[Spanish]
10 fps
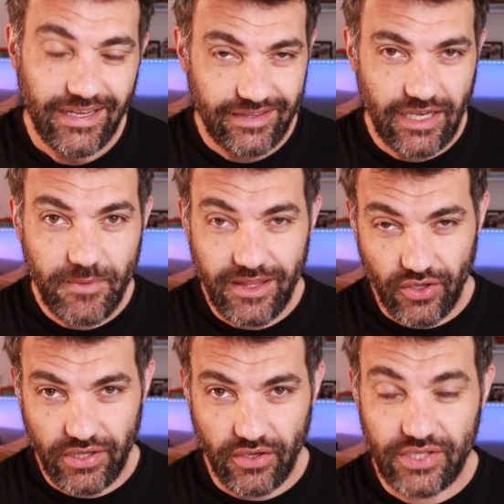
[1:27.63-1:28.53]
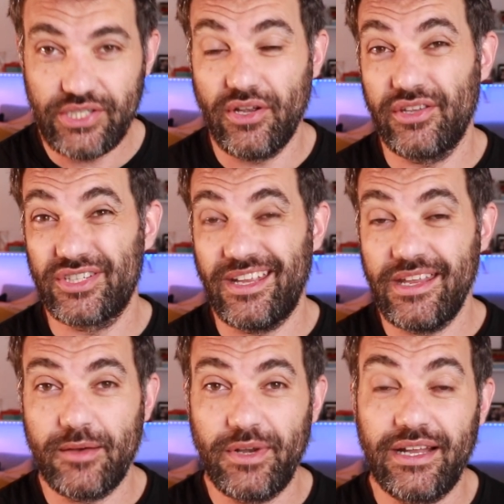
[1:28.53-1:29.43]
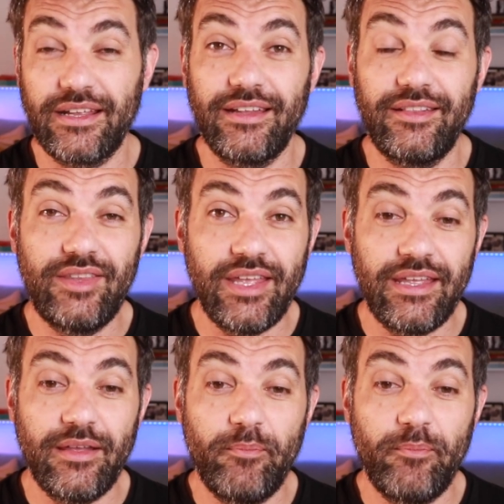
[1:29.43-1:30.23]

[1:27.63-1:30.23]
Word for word: del vídeo de hoy, sino que os quería hablar de